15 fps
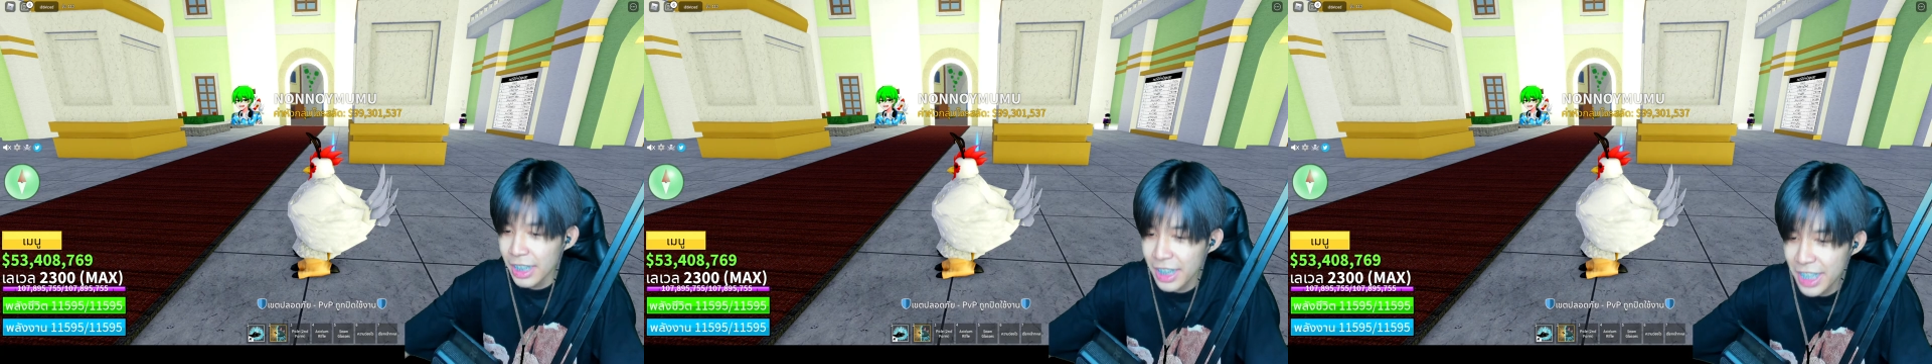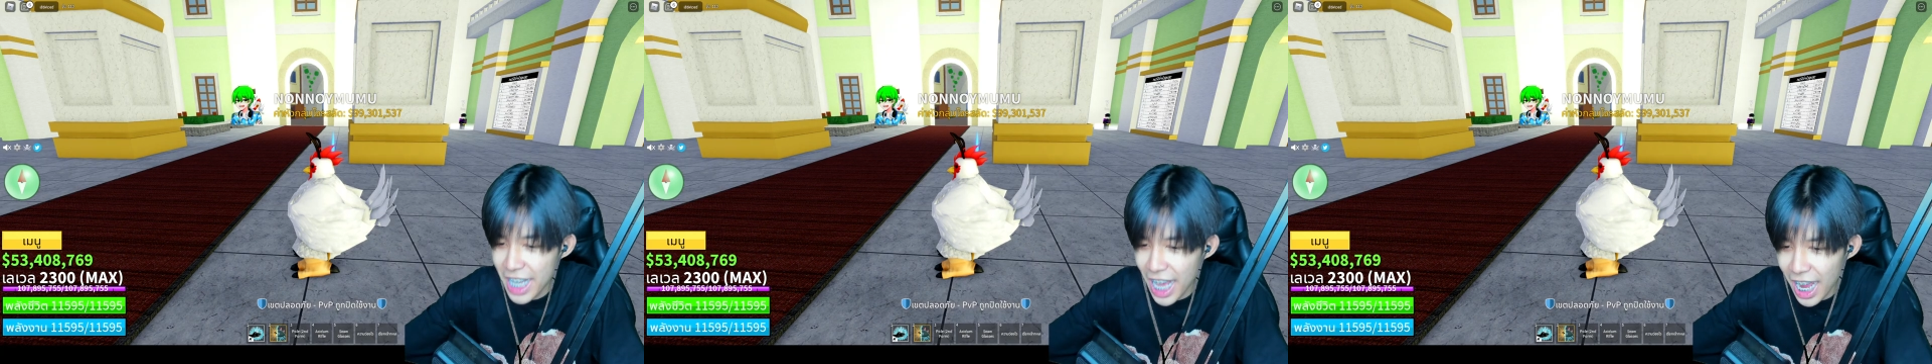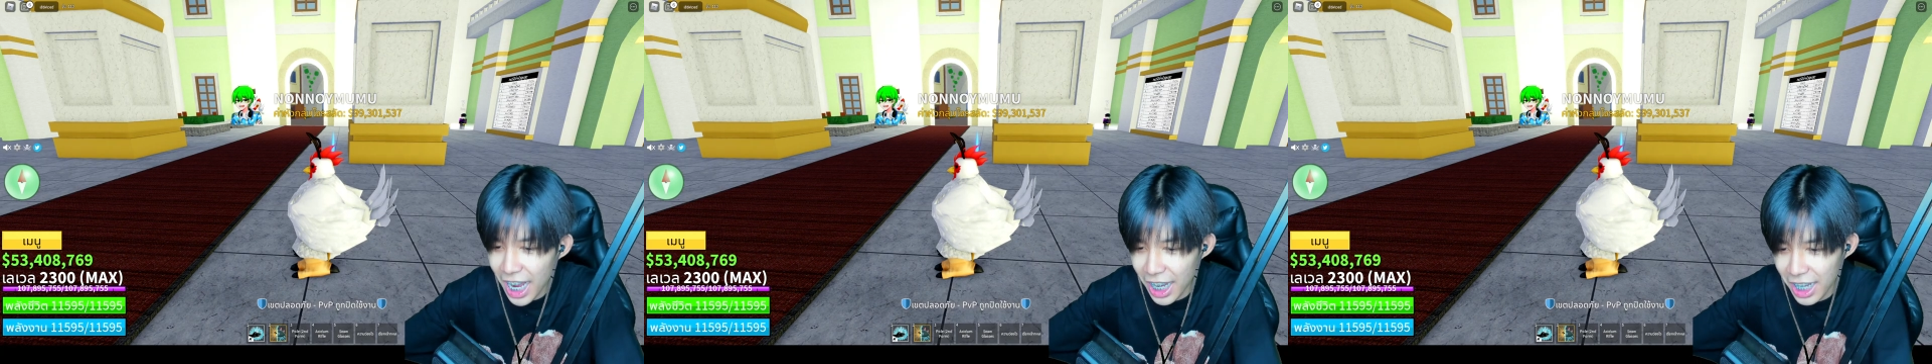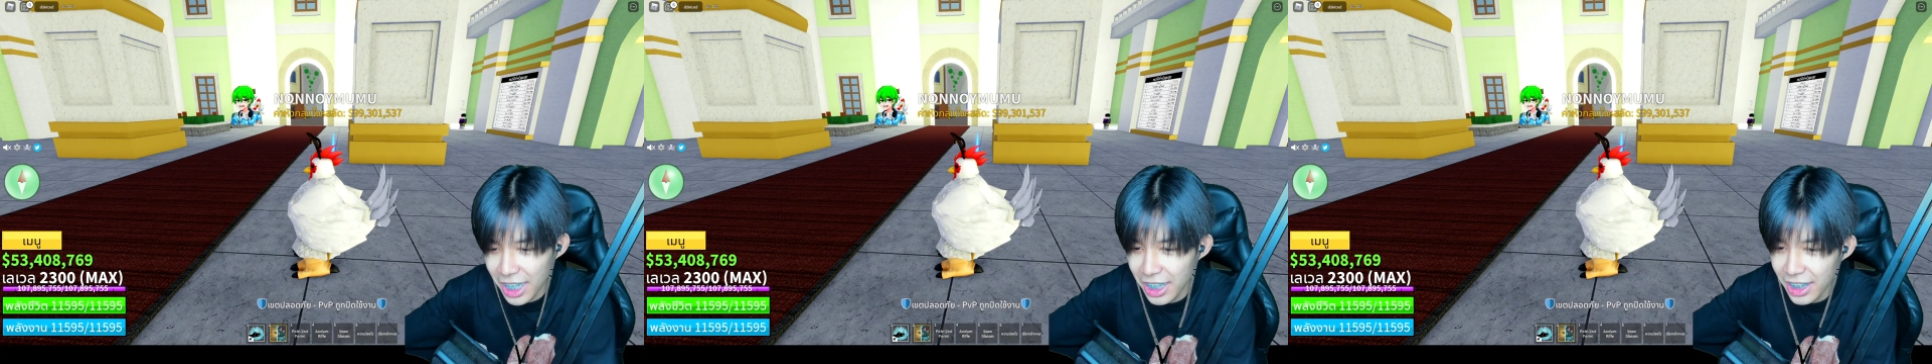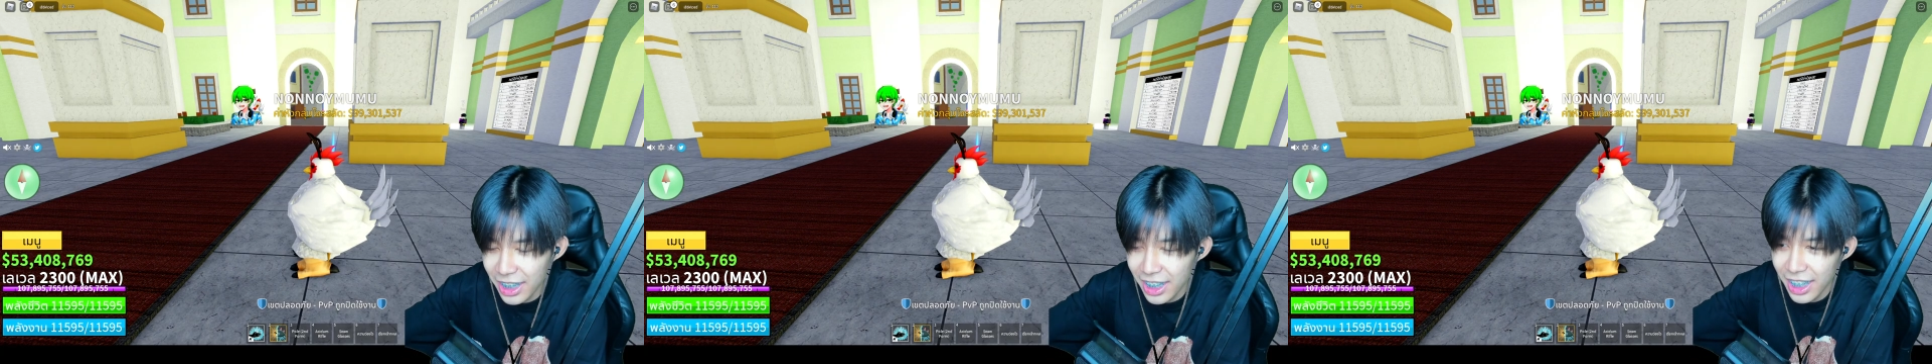เที่ยง
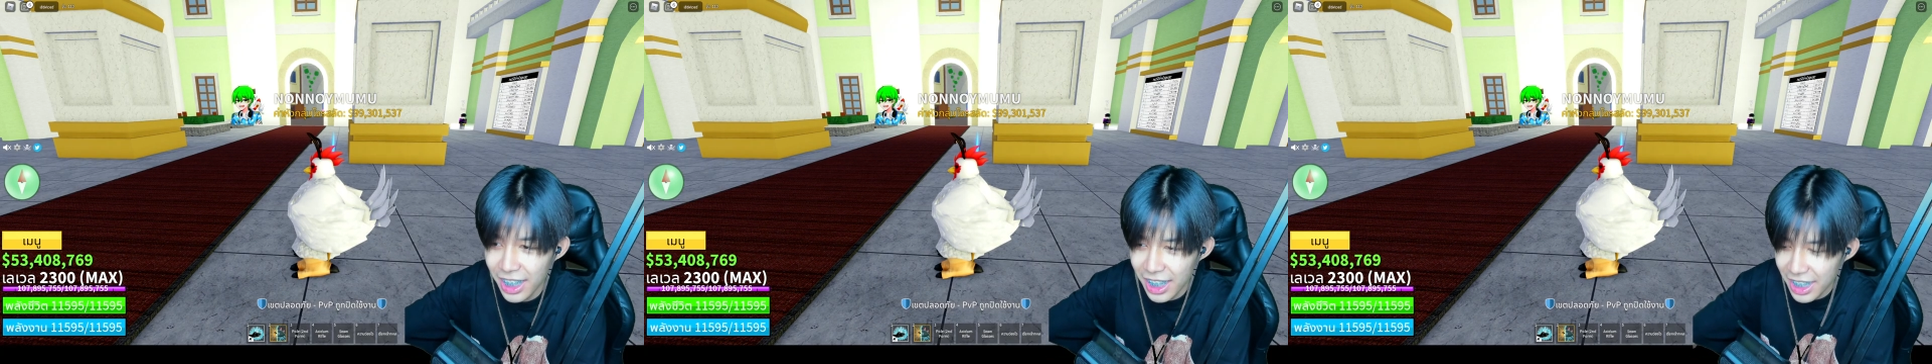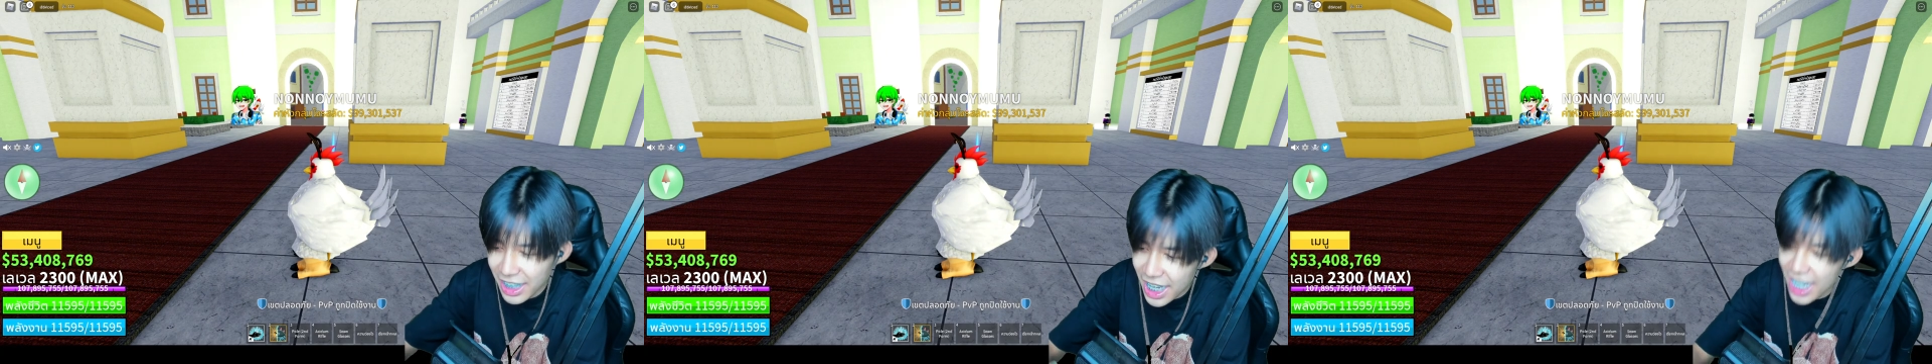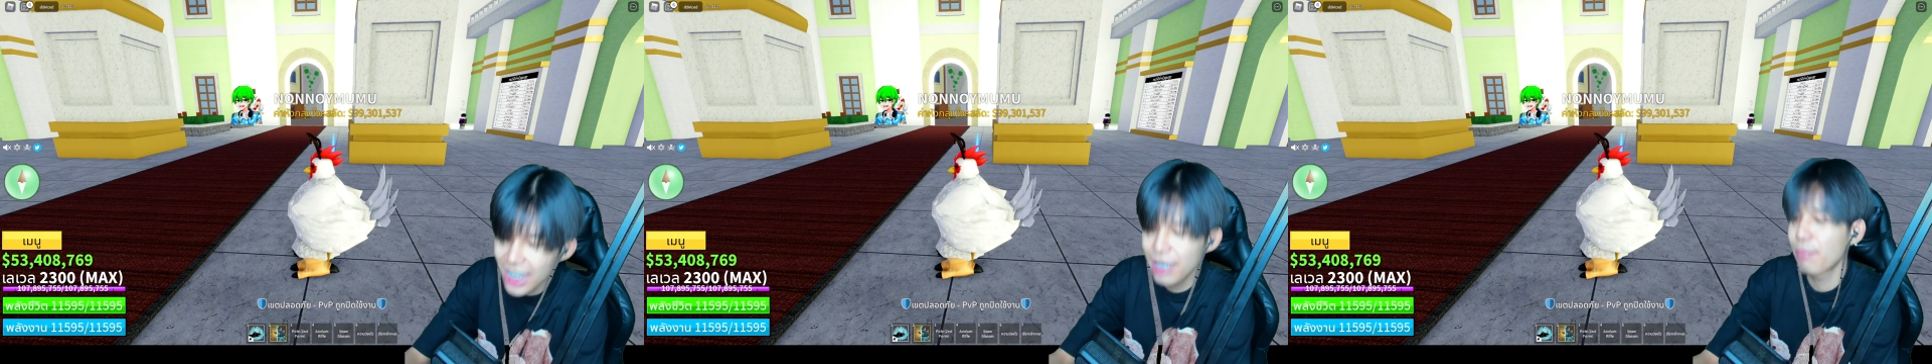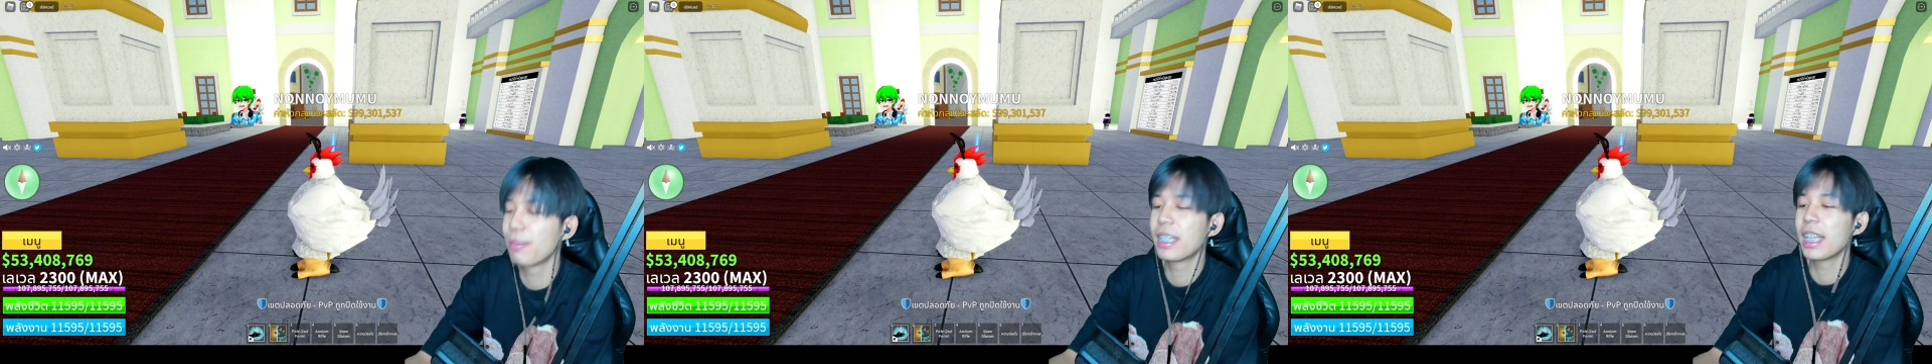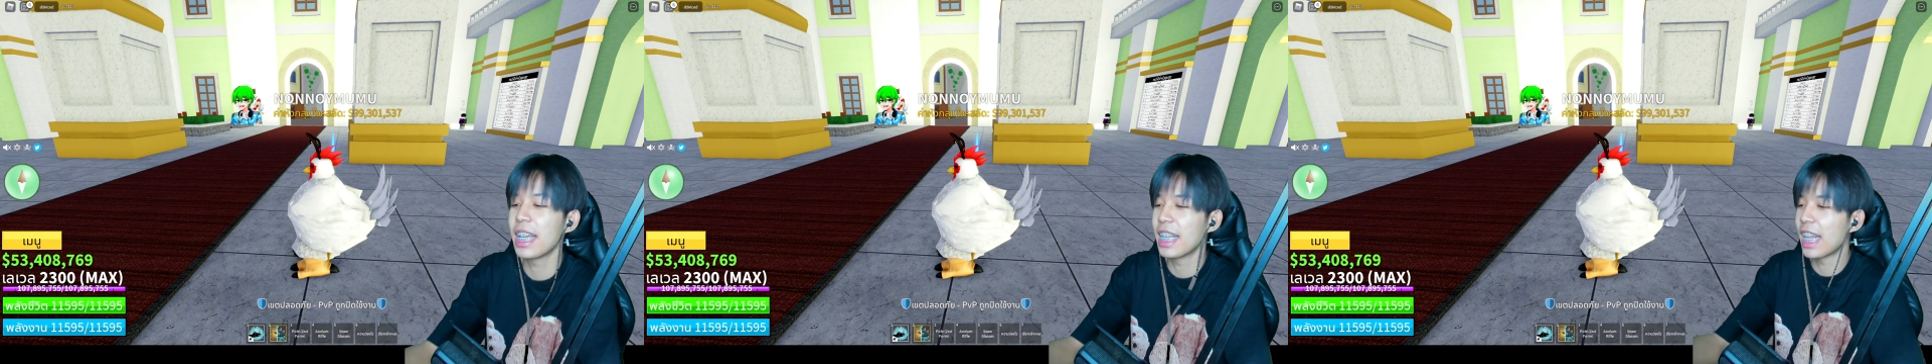คืน
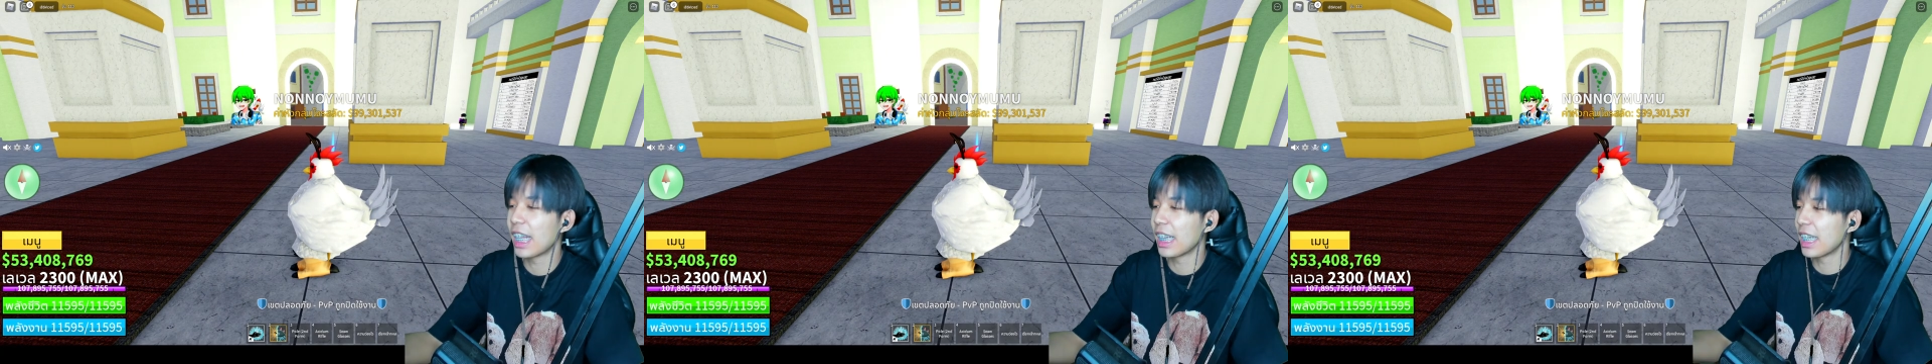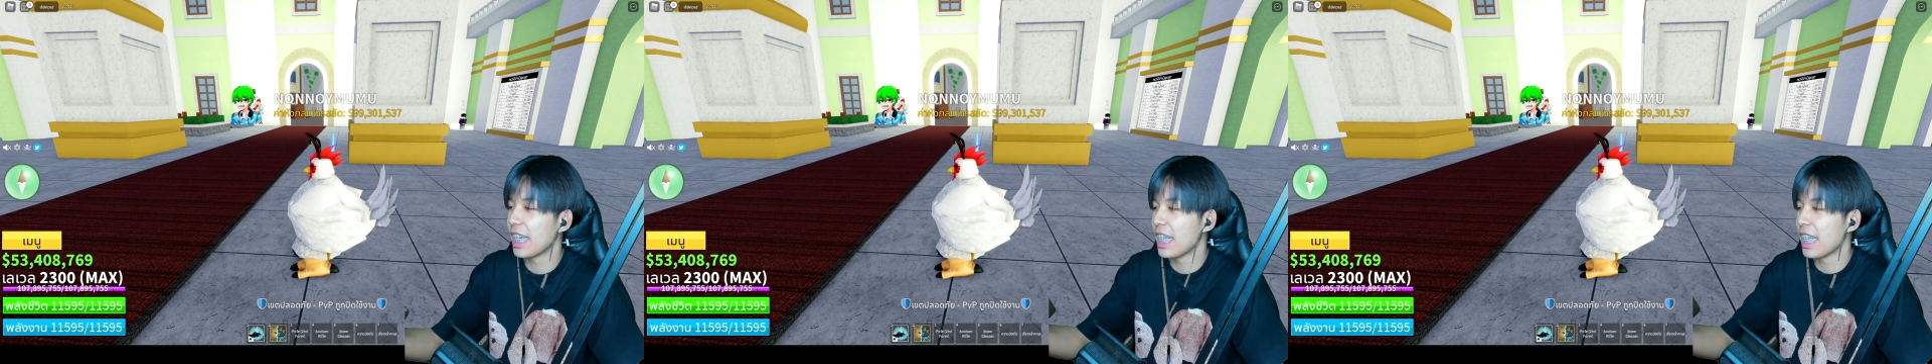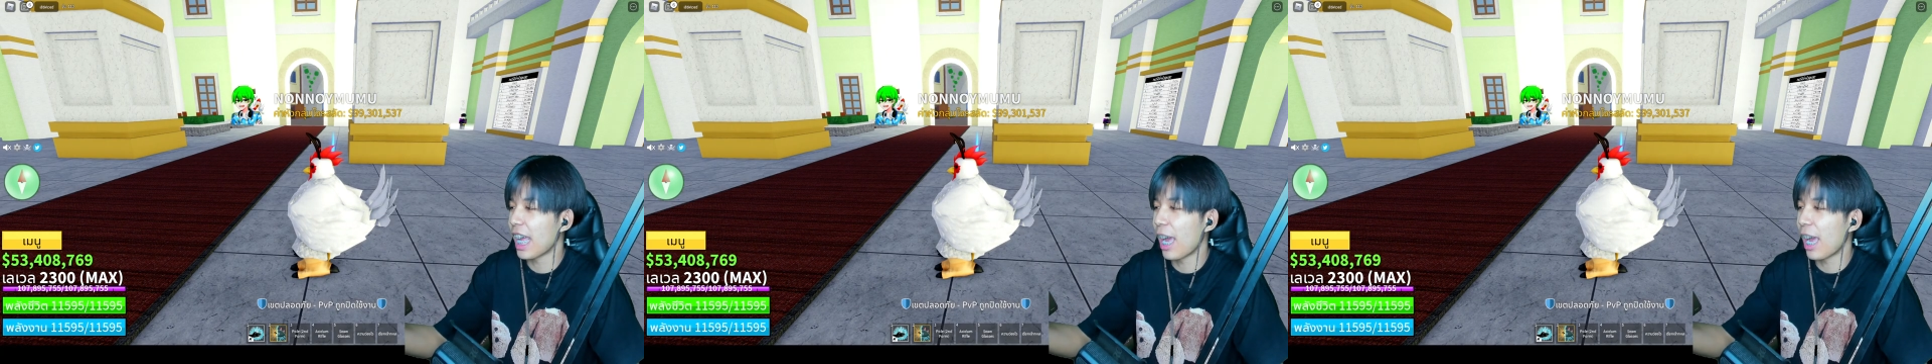24 นาทีนะครับ